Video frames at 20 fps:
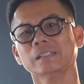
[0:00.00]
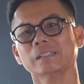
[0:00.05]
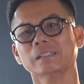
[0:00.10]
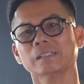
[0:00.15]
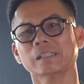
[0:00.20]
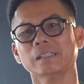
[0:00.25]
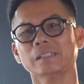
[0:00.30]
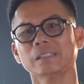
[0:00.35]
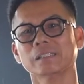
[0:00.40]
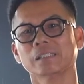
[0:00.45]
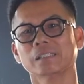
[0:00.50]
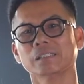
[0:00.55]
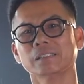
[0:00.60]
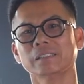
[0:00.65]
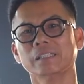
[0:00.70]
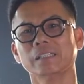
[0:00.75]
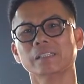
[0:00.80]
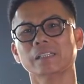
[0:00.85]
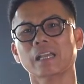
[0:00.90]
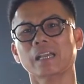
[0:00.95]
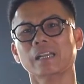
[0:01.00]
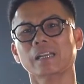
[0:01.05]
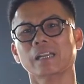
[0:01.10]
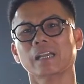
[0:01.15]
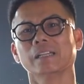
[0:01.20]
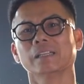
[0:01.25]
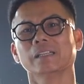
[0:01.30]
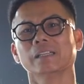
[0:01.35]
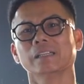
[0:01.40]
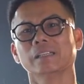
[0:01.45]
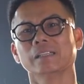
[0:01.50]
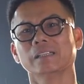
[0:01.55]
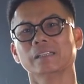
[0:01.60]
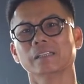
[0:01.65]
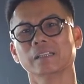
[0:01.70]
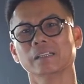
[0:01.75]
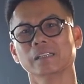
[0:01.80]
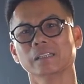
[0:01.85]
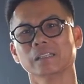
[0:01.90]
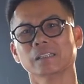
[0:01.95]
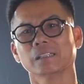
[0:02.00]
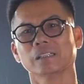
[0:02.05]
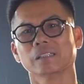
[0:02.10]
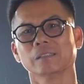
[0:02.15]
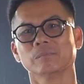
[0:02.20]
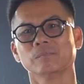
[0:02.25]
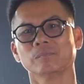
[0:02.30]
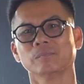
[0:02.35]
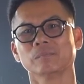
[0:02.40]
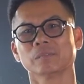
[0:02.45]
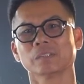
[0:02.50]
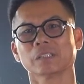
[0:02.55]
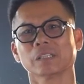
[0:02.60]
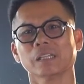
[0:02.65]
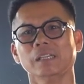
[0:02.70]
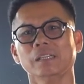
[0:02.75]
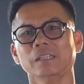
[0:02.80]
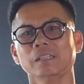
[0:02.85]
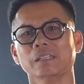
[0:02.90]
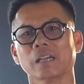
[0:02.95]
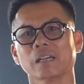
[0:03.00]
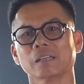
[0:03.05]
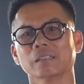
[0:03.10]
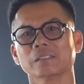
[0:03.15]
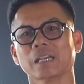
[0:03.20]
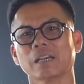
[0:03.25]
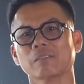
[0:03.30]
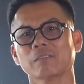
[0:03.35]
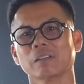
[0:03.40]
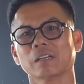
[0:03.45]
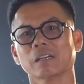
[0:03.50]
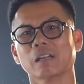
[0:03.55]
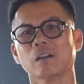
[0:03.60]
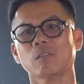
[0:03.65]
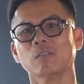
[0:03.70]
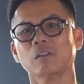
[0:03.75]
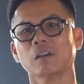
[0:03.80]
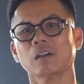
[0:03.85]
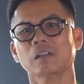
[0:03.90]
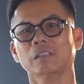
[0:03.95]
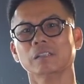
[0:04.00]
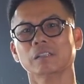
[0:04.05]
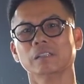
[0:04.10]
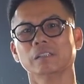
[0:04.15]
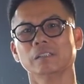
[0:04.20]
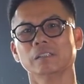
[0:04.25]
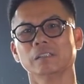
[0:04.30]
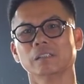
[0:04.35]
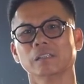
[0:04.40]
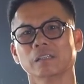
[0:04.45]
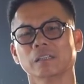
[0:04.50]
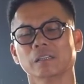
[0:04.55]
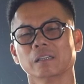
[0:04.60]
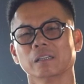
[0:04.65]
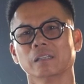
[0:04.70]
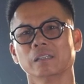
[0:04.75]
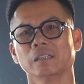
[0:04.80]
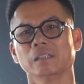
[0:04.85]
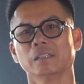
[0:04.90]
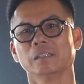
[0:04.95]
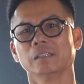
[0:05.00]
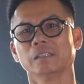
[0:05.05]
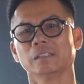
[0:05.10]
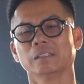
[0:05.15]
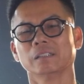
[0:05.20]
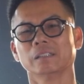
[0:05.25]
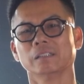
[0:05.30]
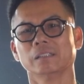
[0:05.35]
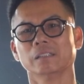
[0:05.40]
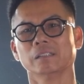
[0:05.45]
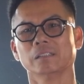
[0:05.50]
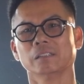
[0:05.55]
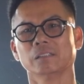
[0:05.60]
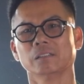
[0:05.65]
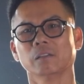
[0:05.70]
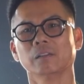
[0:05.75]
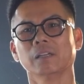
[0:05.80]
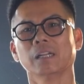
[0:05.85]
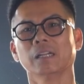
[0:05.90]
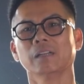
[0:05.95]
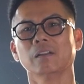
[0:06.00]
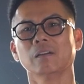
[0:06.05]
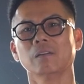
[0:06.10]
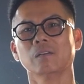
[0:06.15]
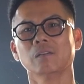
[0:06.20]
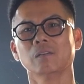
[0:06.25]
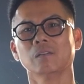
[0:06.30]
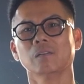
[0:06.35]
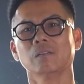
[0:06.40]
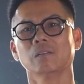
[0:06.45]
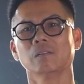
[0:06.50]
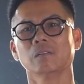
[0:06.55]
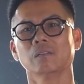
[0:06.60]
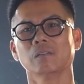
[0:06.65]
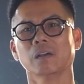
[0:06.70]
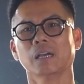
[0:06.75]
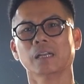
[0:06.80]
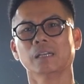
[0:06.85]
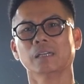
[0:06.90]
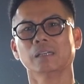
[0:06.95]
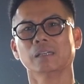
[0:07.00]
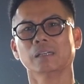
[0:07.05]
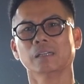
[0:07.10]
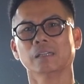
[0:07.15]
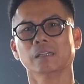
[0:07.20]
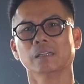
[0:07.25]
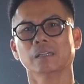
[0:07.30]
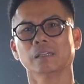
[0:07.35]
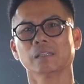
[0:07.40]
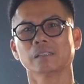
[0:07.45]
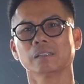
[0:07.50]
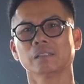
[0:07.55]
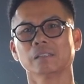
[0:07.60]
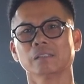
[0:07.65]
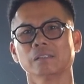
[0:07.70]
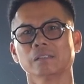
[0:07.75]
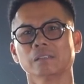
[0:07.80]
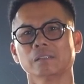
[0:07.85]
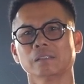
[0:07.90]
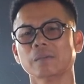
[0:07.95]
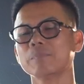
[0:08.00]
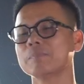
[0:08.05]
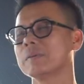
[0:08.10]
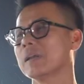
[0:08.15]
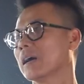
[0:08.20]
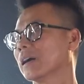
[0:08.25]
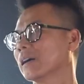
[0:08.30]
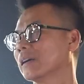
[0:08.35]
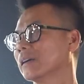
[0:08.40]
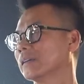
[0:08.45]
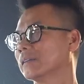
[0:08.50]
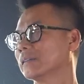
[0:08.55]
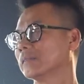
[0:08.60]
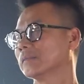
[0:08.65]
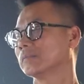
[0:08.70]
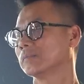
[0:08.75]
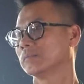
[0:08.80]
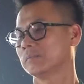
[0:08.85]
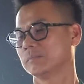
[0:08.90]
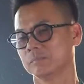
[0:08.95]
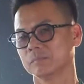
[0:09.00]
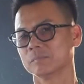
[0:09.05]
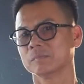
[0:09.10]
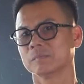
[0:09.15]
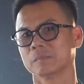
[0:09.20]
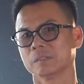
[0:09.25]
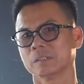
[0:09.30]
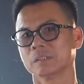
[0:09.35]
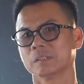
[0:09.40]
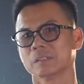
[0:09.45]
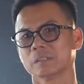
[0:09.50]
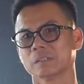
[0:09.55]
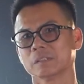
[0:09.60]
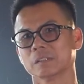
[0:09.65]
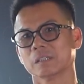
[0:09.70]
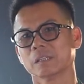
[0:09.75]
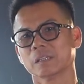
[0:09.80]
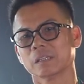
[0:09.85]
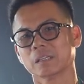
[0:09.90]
cái sự chia tay này thì à, cái trận sau trận đấu đó thì à, thì Ronaldo anh à, chấp nhận nè,